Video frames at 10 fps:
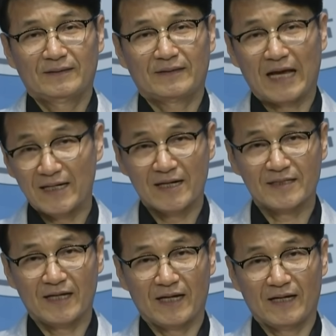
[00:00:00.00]

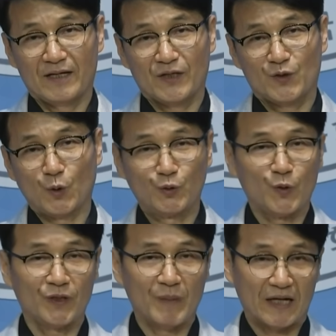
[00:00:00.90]
대낮에
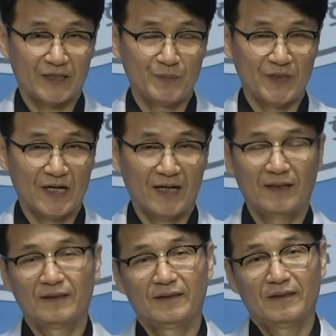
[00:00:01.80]
교통이 막힙니다.
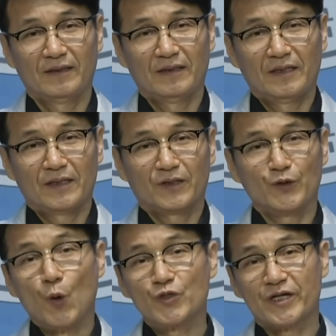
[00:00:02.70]
그
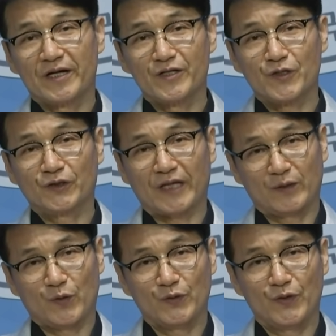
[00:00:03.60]
용산에서
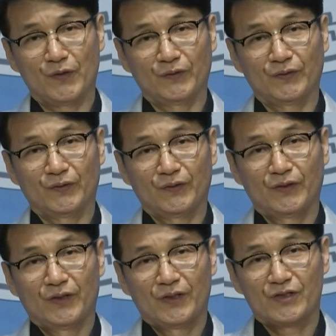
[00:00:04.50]
대통령
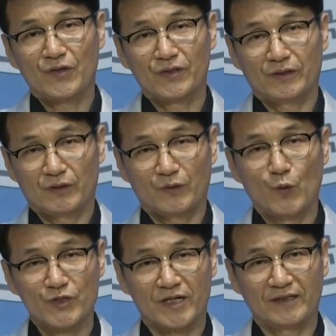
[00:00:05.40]
청,
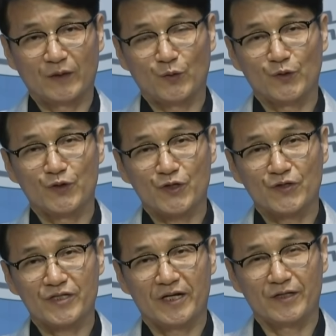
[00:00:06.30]
용산 대통령
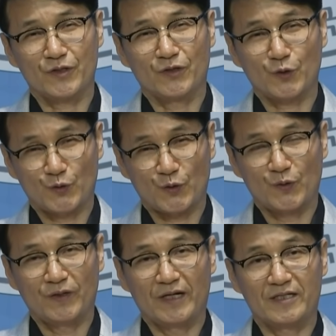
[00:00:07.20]
청사에서
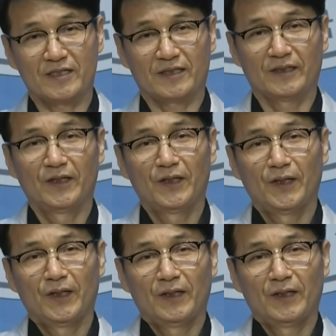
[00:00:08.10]
서초동까지